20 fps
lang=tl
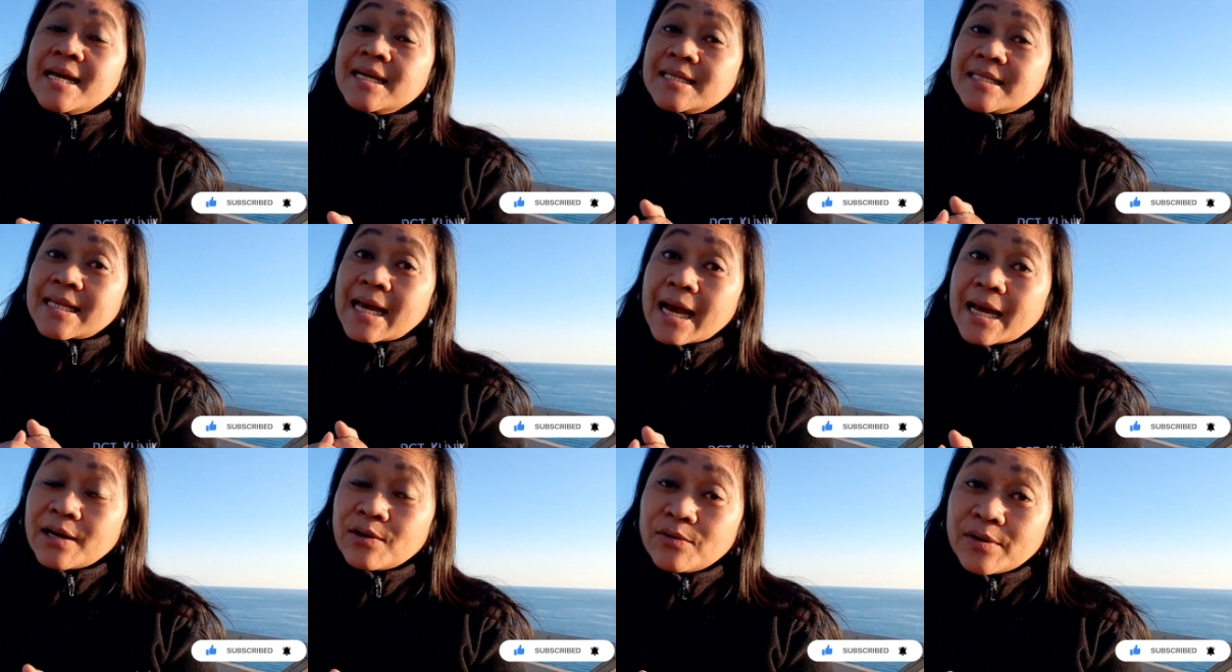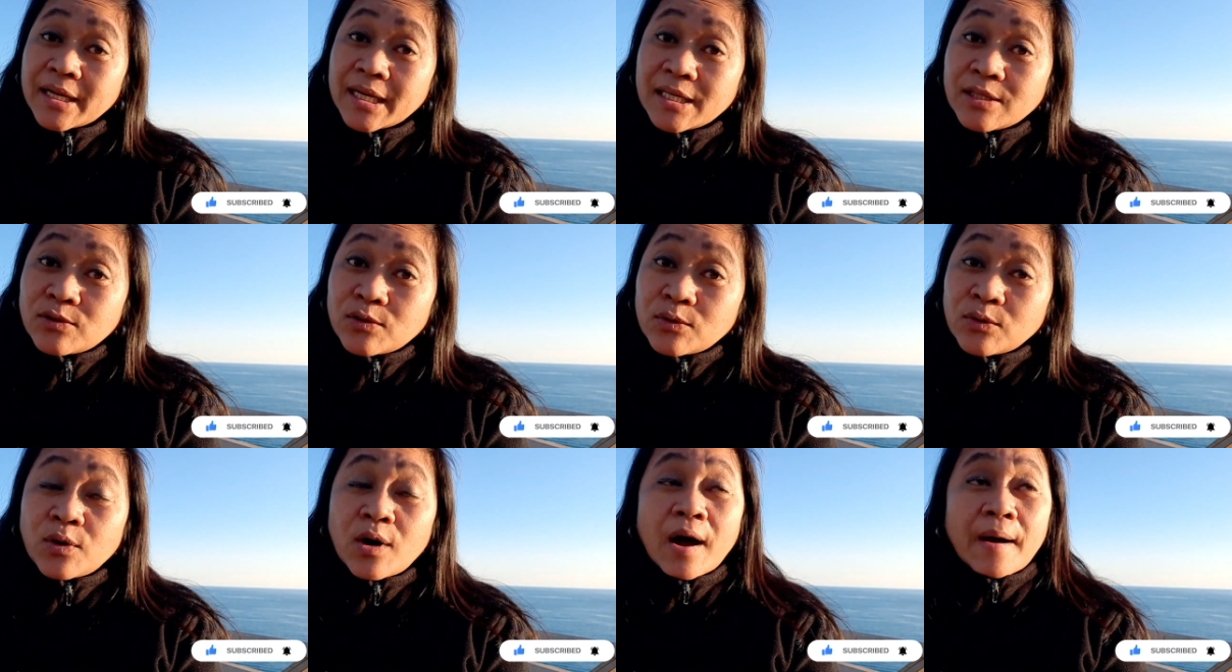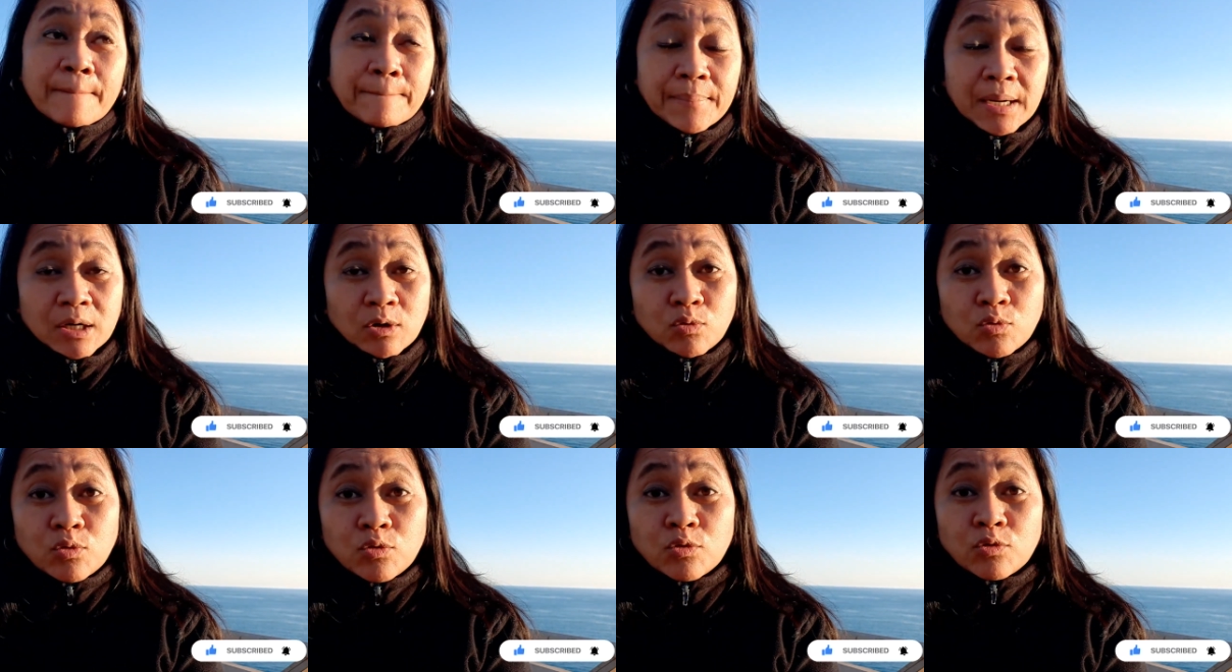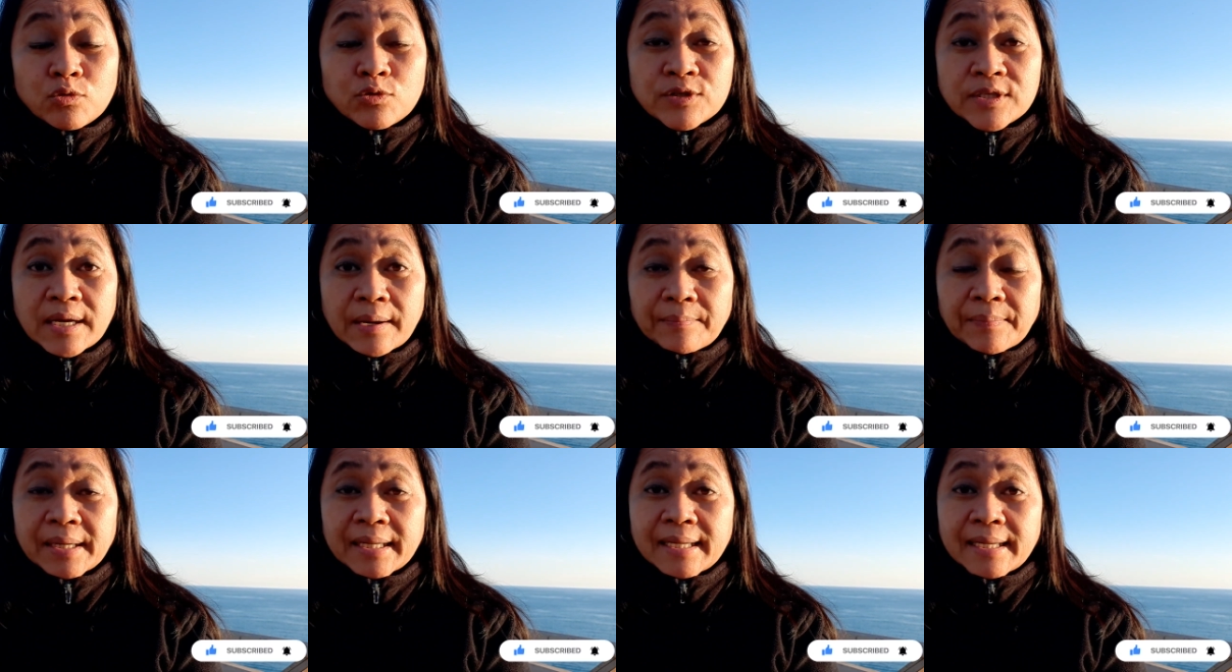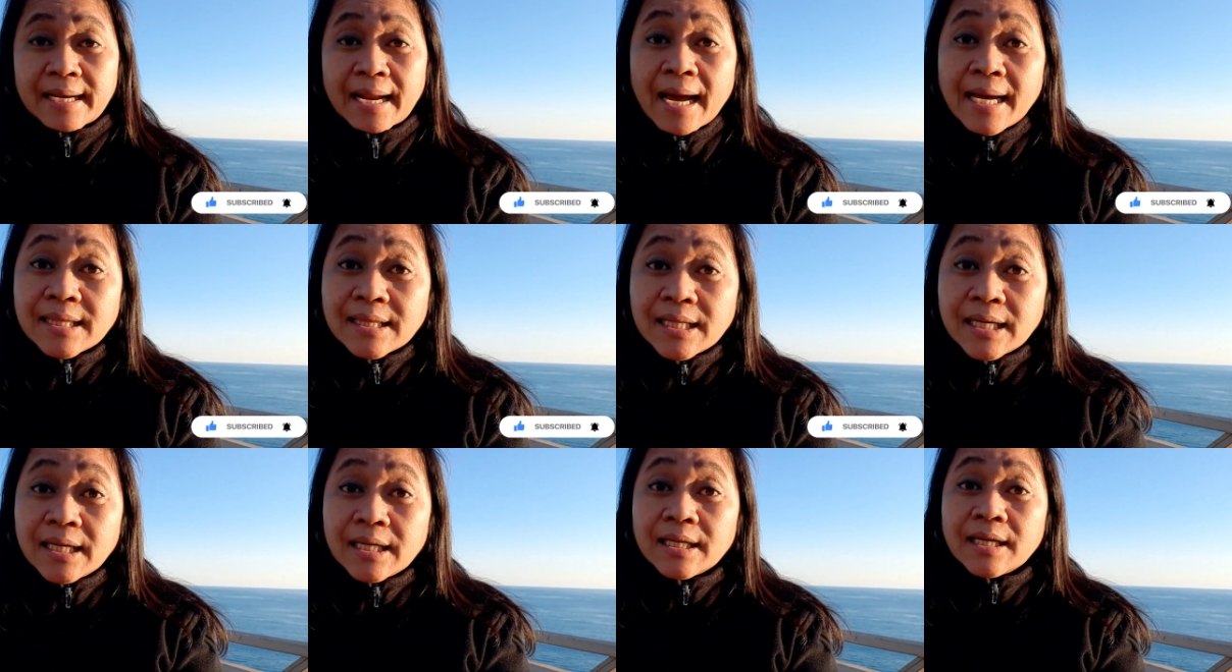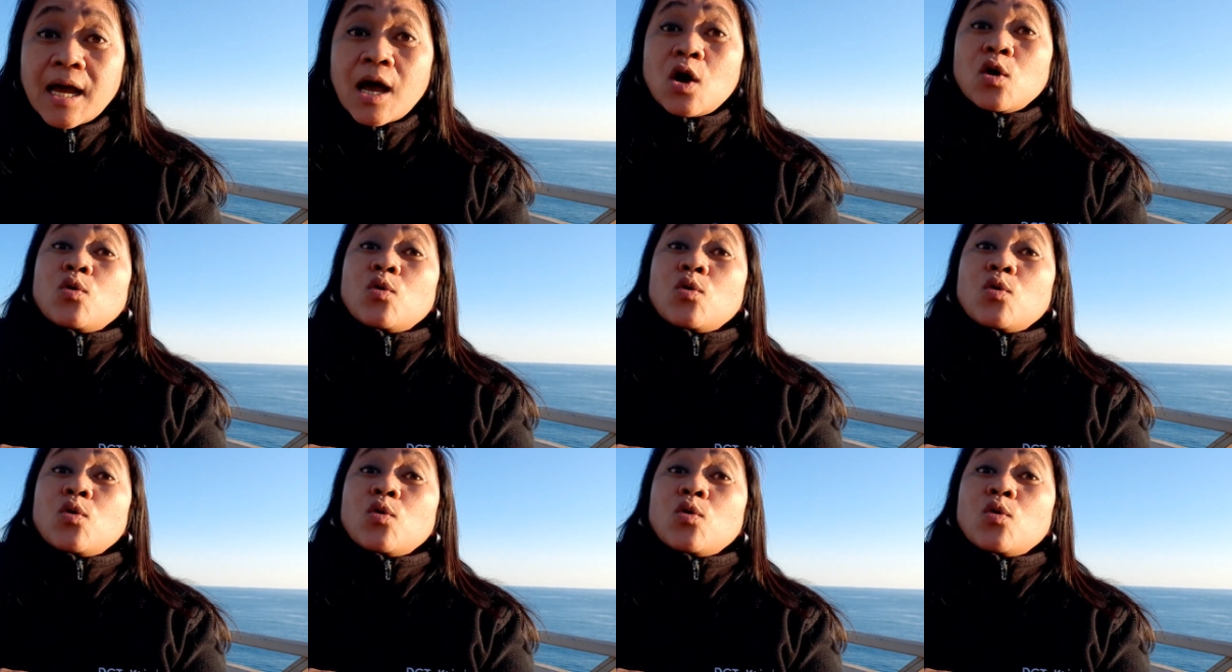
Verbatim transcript: Sa araw na ito, pag-uusapan natin